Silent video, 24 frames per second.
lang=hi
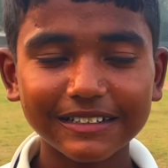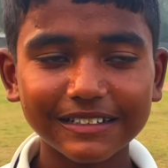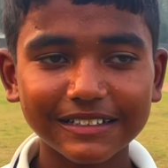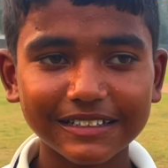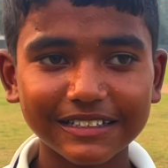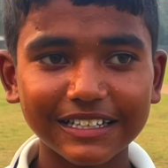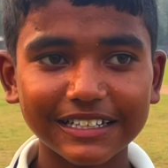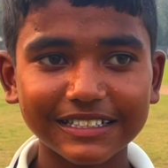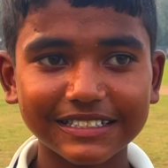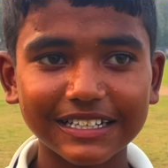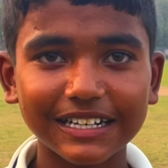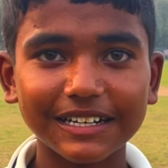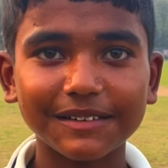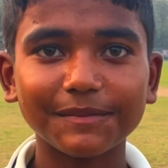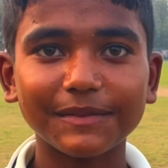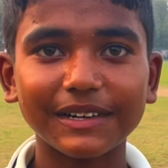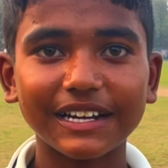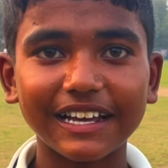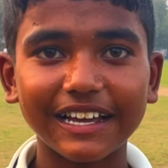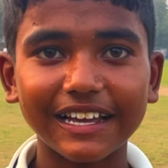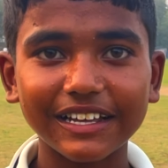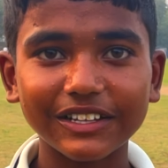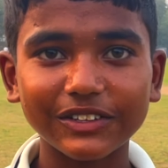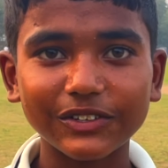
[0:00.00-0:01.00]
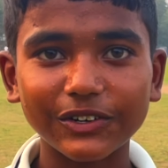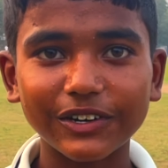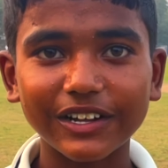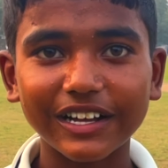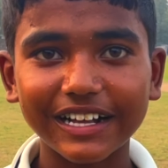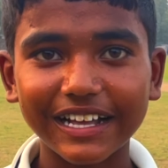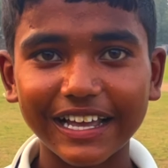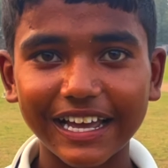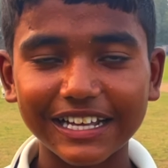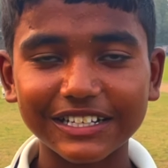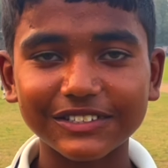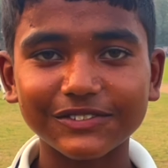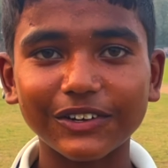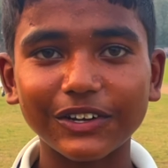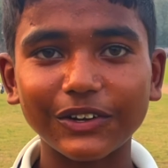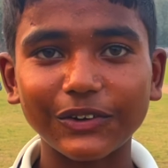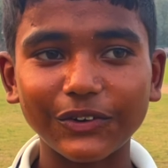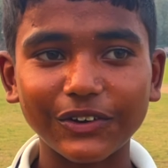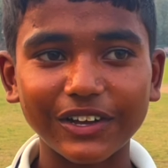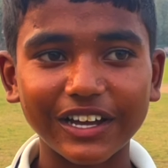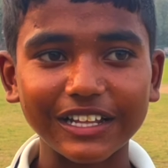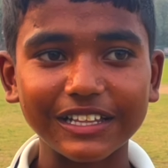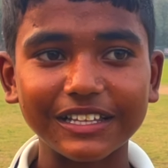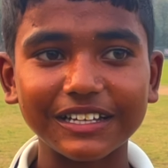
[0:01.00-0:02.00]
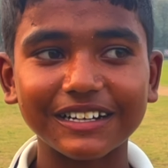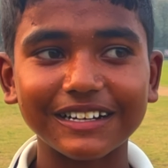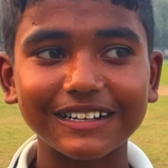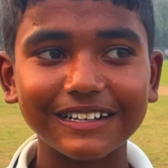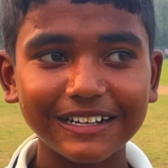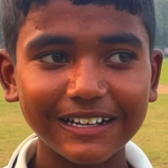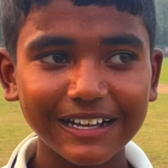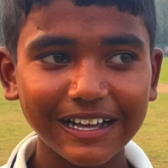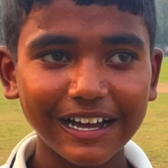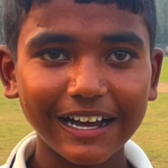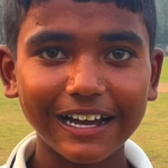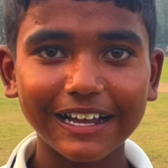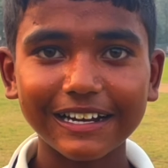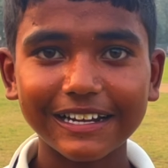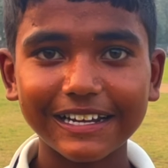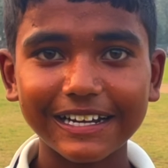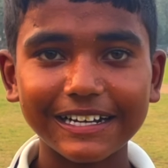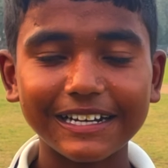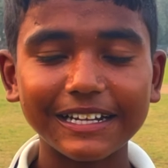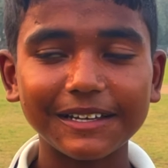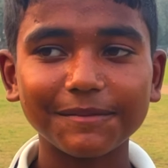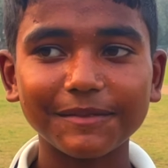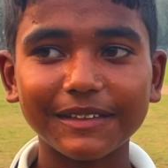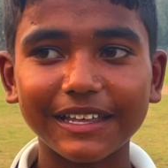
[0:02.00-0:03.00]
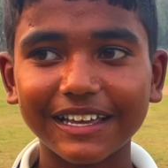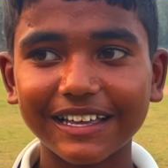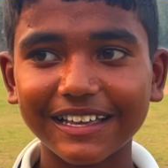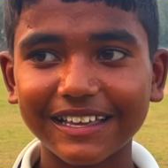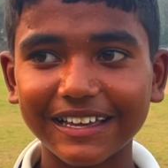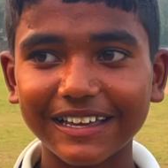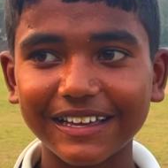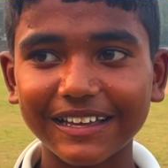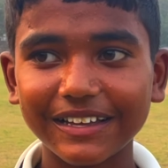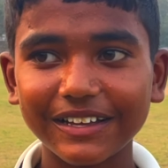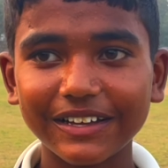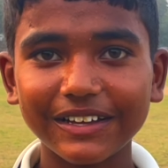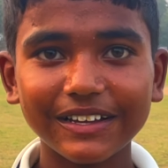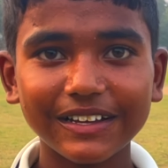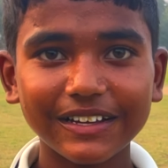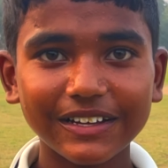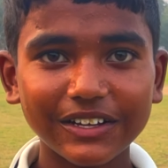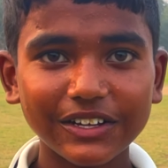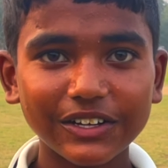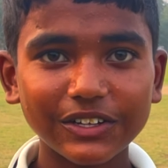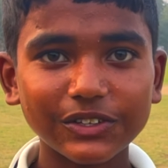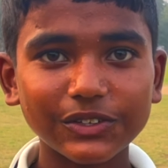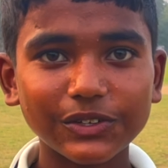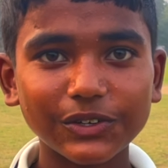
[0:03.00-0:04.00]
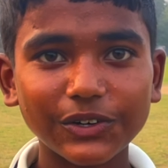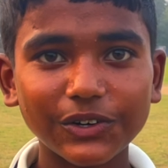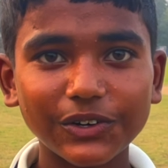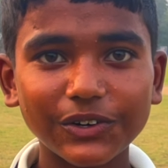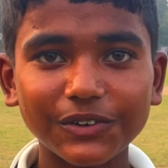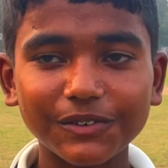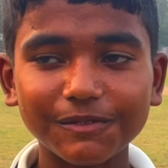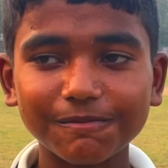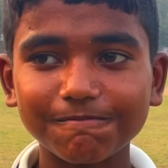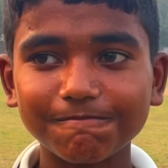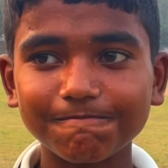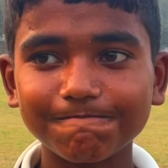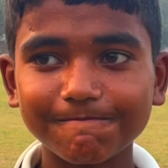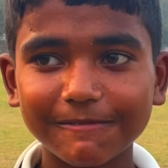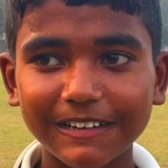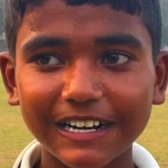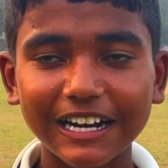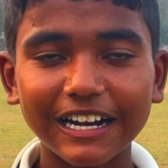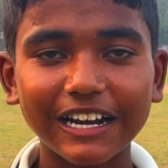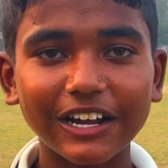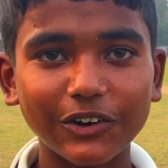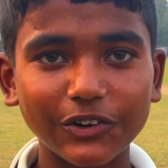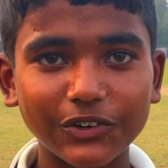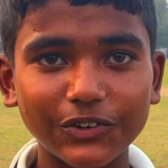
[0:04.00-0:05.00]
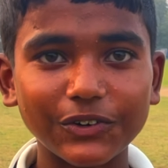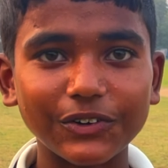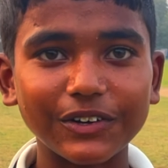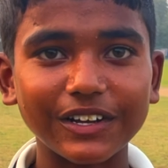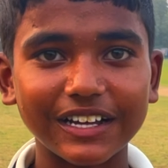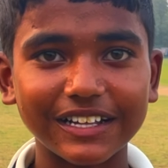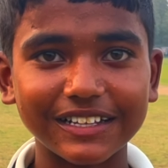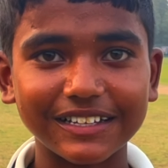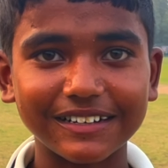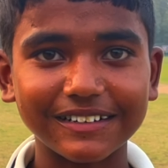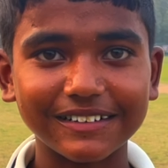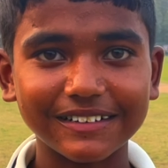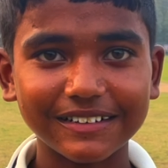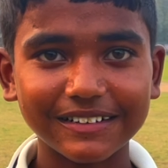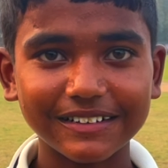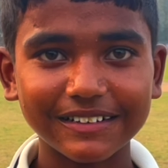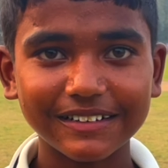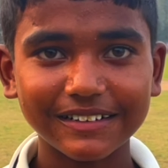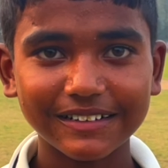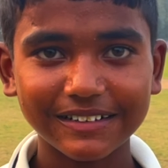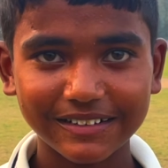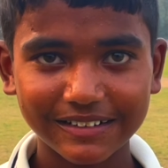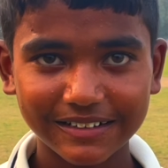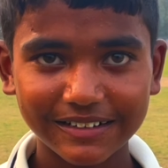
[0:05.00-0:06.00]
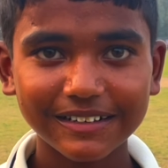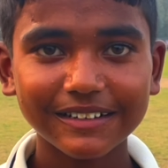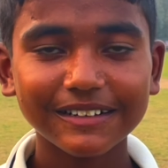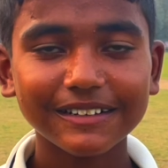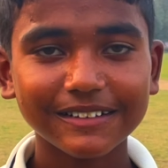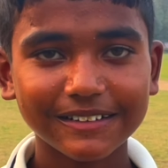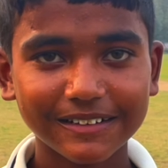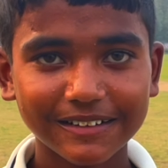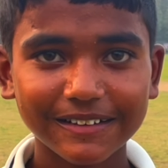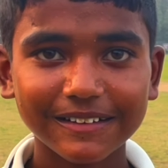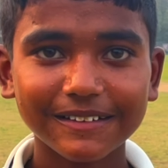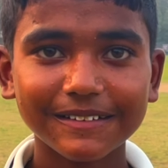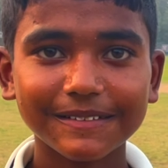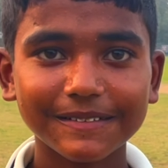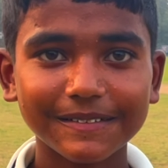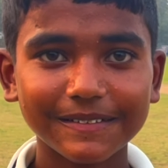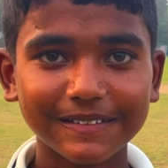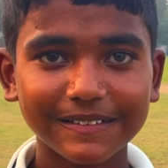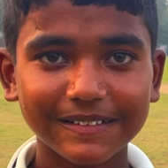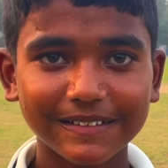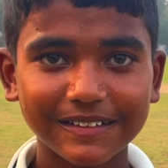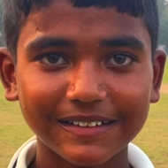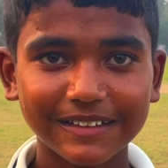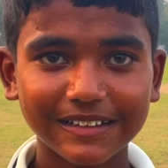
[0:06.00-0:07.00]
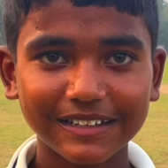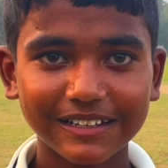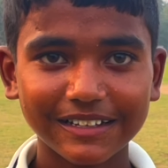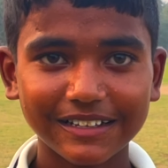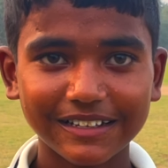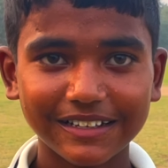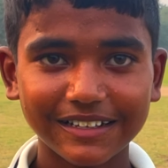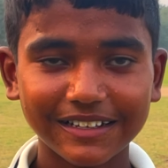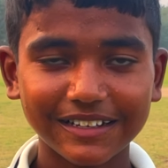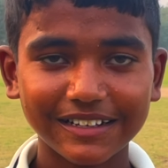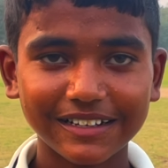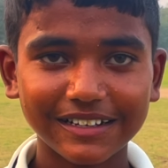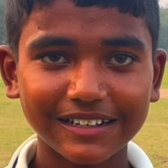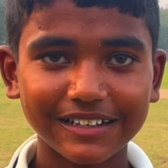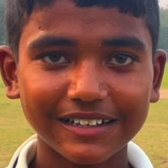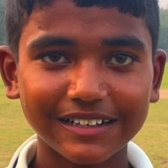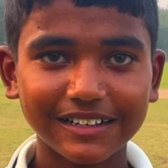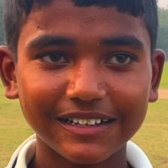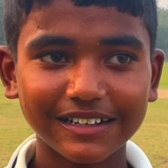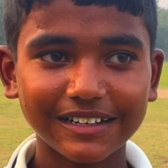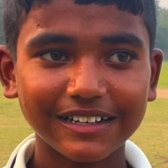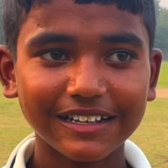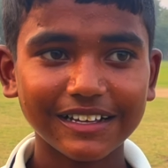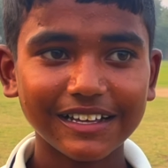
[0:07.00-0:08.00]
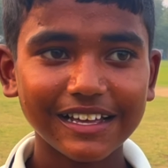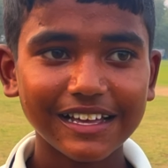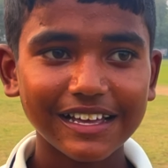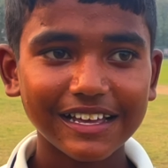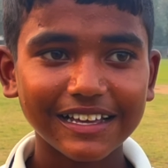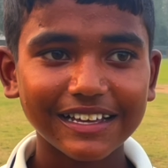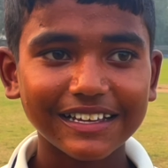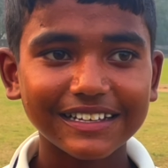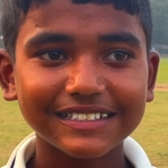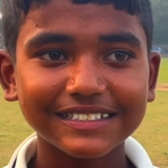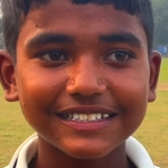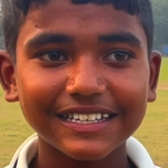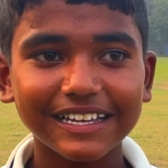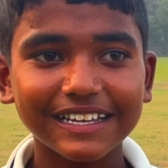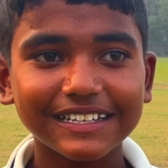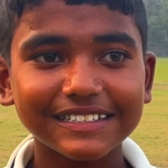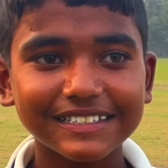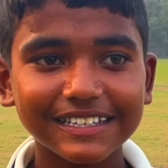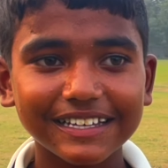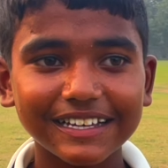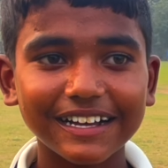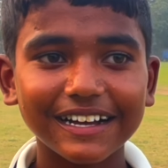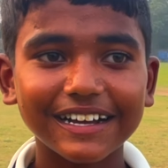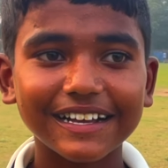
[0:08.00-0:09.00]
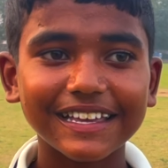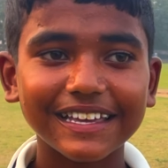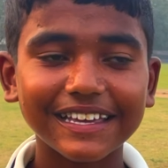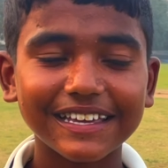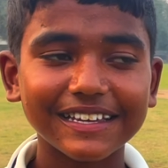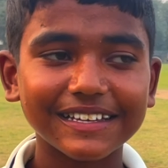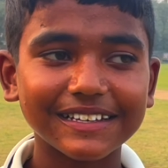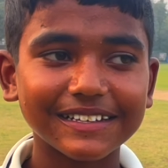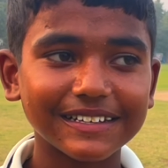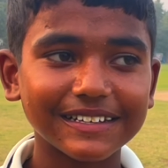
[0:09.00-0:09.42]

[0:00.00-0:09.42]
दस रन बनाए थोड़ा कैजुअल हो गया था हल्की टीम देख के तो रन आउट हो गया था रन आउट हो गए तो इससे क्या सीखा इससे ये सीखा कि